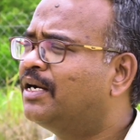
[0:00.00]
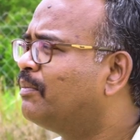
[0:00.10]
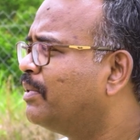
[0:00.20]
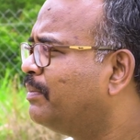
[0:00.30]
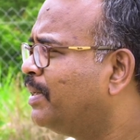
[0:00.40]

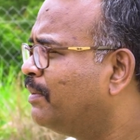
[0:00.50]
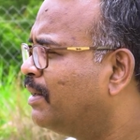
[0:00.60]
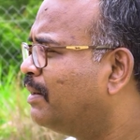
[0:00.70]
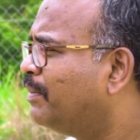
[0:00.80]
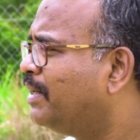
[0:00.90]
நம்ம
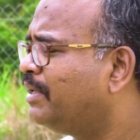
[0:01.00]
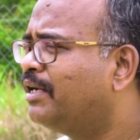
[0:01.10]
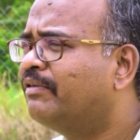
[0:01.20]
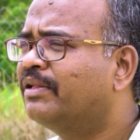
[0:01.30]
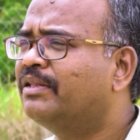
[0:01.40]

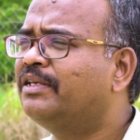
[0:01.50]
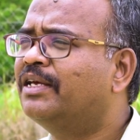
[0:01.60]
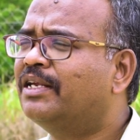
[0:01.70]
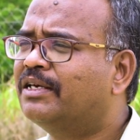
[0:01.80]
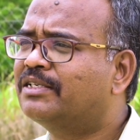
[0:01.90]
மெட்டீரியல் வந்து
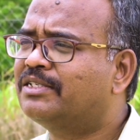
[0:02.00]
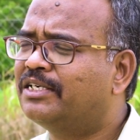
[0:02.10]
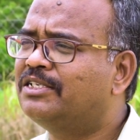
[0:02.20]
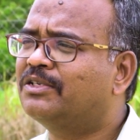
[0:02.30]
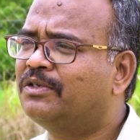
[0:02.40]
இறங்குற
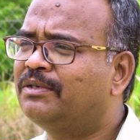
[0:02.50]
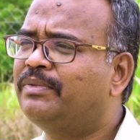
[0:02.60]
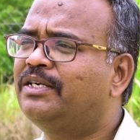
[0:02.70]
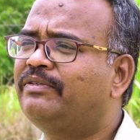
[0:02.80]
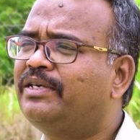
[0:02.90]
ஸ்டேஜுக்கும்
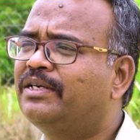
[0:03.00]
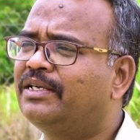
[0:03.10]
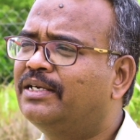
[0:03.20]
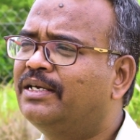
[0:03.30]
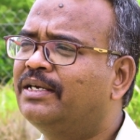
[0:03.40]

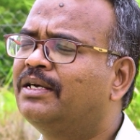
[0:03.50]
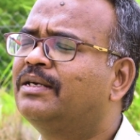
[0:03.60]
இன்பிட்வீன்லேயே